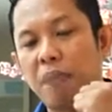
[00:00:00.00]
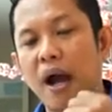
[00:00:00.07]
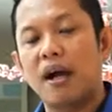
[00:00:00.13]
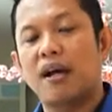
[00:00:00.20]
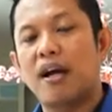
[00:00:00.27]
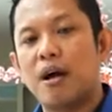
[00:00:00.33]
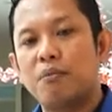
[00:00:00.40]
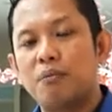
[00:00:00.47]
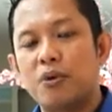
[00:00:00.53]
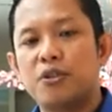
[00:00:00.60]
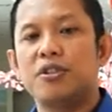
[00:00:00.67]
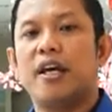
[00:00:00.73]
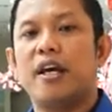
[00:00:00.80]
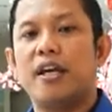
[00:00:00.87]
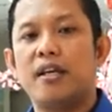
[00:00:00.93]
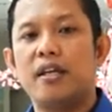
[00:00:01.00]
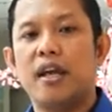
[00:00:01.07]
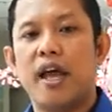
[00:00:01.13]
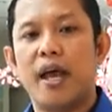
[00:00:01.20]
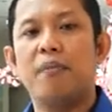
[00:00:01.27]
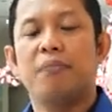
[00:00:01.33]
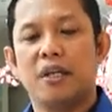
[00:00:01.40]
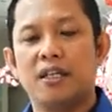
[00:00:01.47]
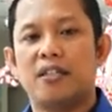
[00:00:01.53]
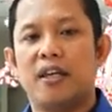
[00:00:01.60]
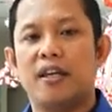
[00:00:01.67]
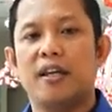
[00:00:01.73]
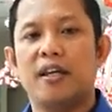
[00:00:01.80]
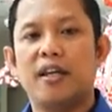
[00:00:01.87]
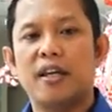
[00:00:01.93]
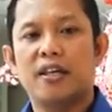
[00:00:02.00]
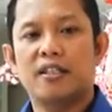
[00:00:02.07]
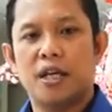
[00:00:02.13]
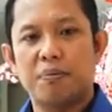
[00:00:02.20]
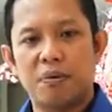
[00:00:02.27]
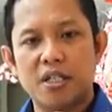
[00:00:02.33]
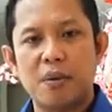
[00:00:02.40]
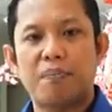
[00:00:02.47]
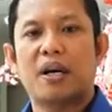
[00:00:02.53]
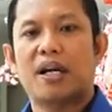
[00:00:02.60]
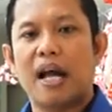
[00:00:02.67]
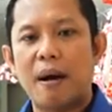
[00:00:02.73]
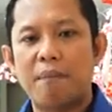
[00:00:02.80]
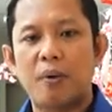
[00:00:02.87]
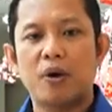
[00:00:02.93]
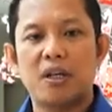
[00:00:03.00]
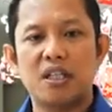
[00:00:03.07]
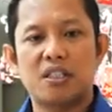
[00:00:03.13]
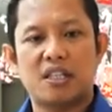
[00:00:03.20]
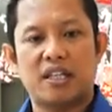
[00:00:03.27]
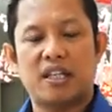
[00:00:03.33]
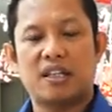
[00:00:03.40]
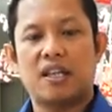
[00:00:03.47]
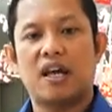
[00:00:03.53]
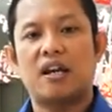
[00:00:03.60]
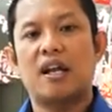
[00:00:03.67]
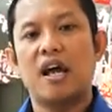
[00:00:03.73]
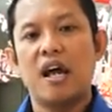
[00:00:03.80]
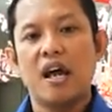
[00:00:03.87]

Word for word: bangga mempunyai MDC ini. Saya bisa bergabung di sekitar